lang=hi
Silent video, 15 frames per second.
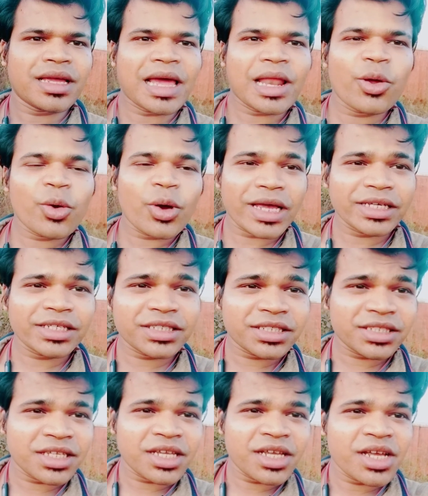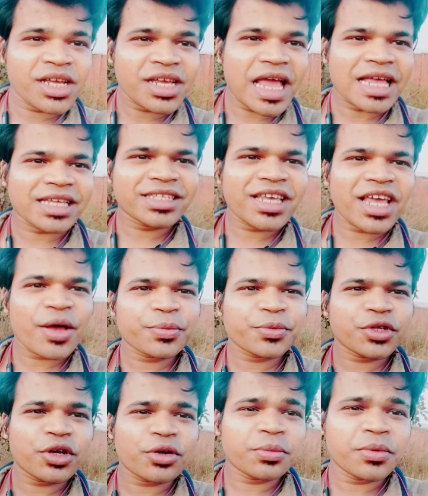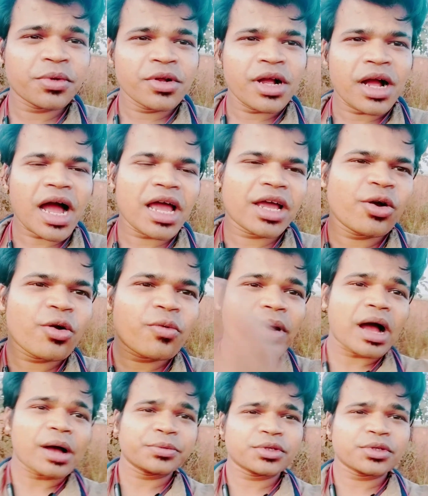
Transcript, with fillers: हेलो गाइस कैसे आप सब आई होप आप